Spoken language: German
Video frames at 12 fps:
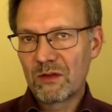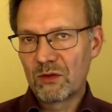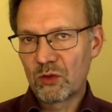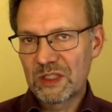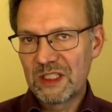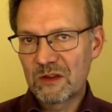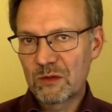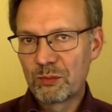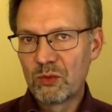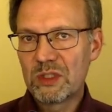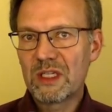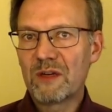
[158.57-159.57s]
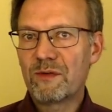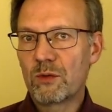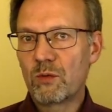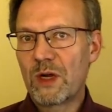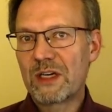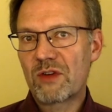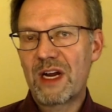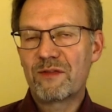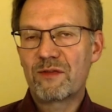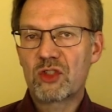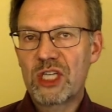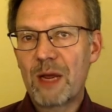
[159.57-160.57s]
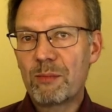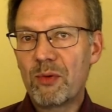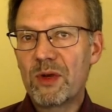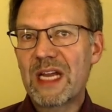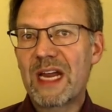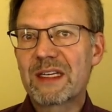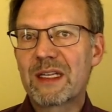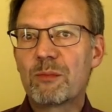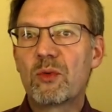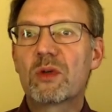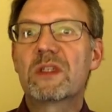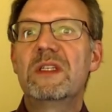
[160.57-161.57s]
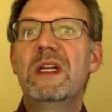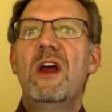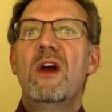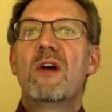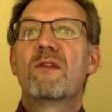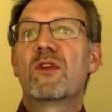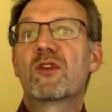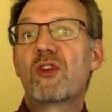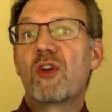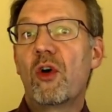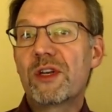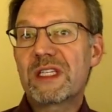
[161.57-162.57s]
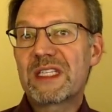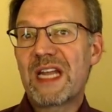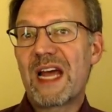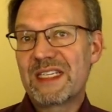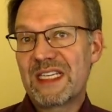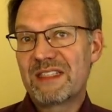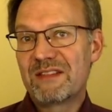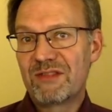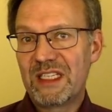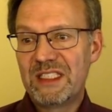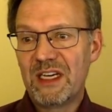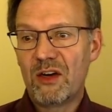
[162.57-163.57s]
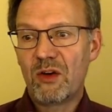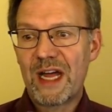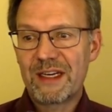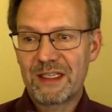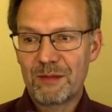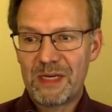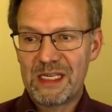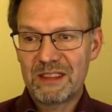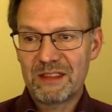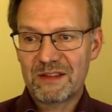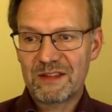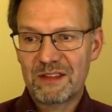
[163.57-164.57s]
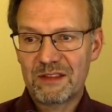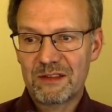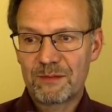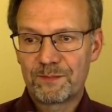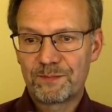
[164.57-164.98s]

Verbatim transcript: Notizbücher von OneDrive und SharePoint angeboten, von Konten, an denen wir hier auch angemeldet sind.